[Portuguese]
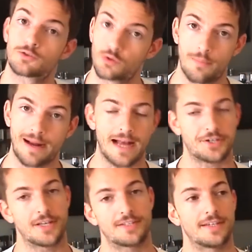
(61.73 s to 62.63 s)
a sua
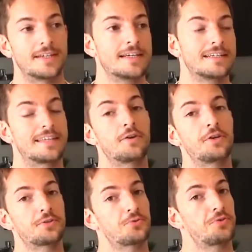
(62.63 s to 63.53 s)
bagagem. Quer dizer, tem o
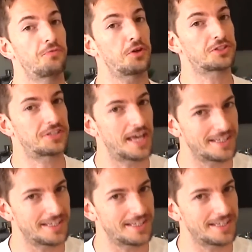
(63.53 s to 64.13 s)
risco de você